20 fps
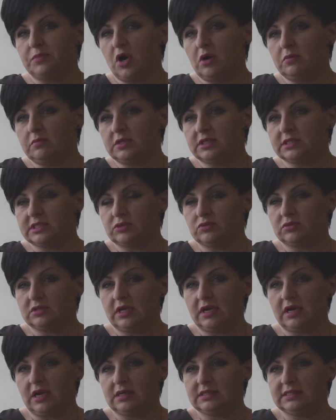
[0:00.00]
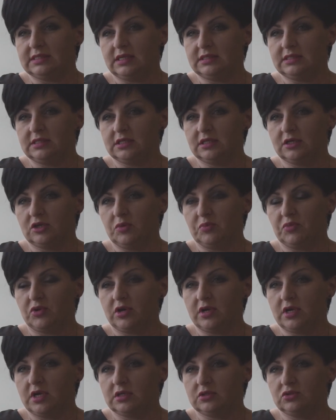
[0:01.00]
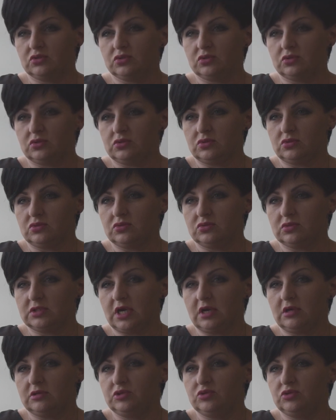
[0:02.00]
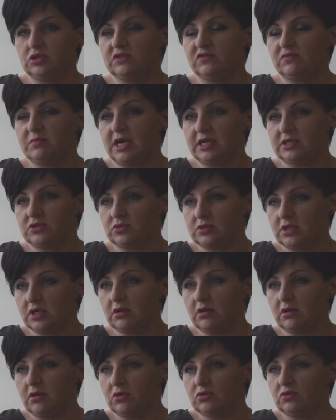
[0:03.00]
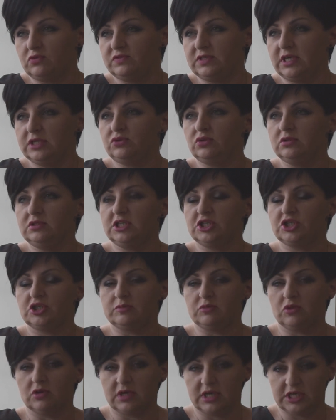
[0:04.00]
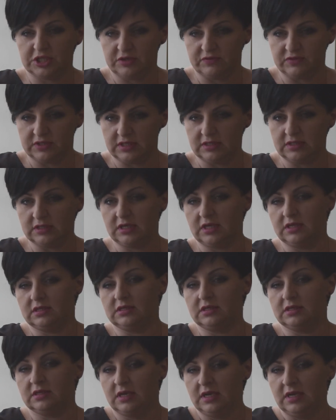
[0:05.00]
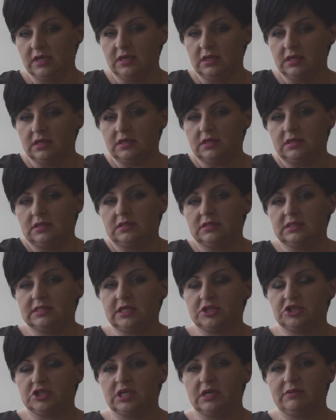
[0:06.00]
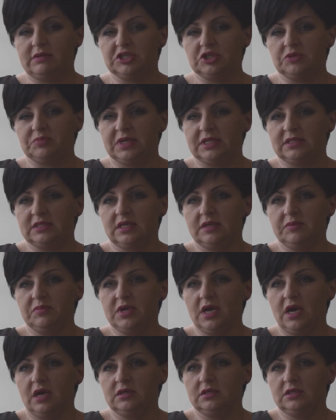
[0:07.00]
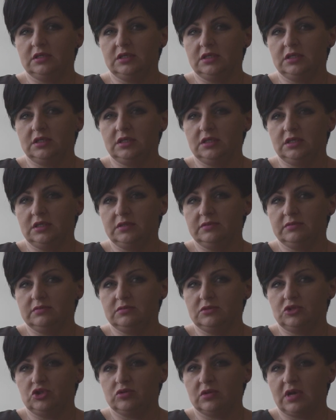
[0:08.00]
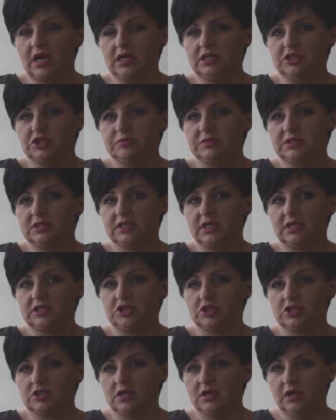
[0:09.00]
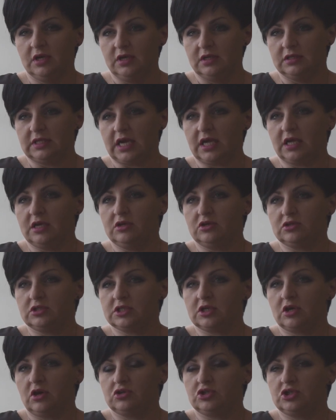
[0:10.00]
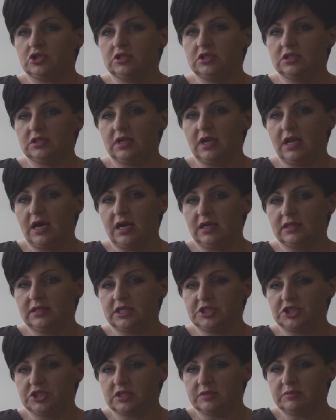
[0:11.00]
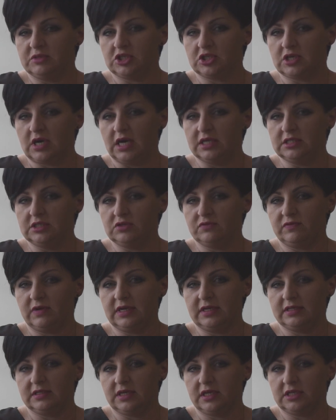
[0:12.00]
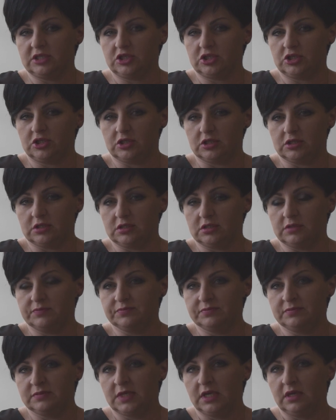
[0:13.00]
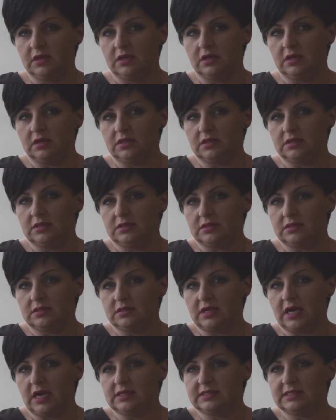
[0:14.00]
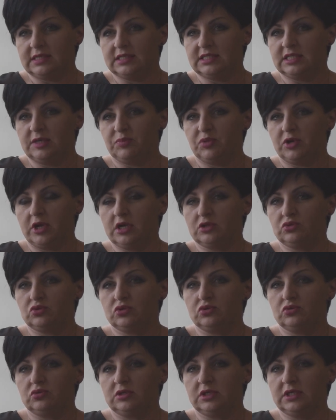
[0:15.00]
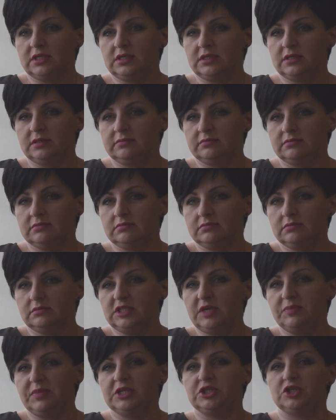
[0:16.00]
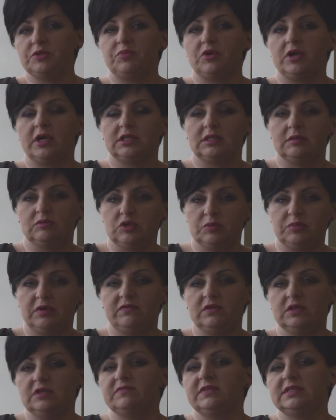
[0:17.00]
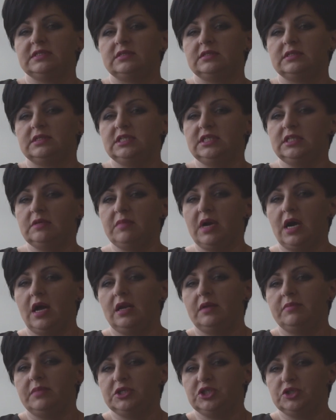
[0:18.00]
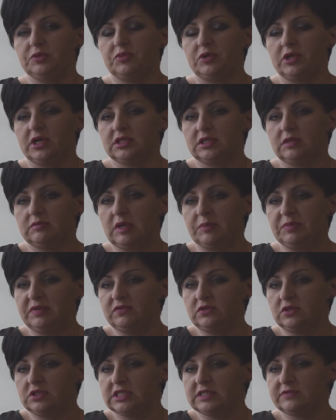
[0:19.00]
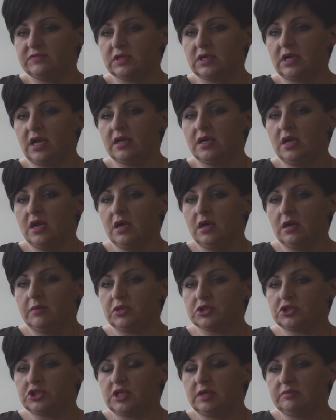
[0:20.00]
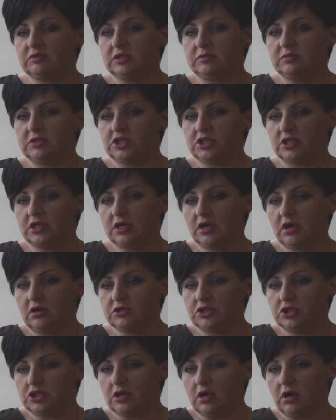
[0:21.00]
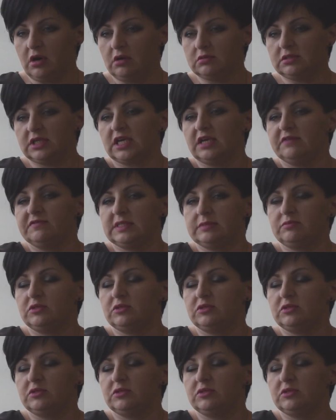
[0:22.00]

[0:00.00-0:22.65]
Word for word: Pomysł na realizację tego projektu narodził się w marcu tego roku, w najtrudniejszym okresie, wtedy kiedy zaczynała się pandemia i szukaliśmy też takiej odskoczni dla naszych mieszkańców, ale też y, y, realizację projektu, który nie będzie projektem typowo inwestycyjnym, ale będzie projektem na pewno niezwykle potrzebnym, jeżeli chodzi o takie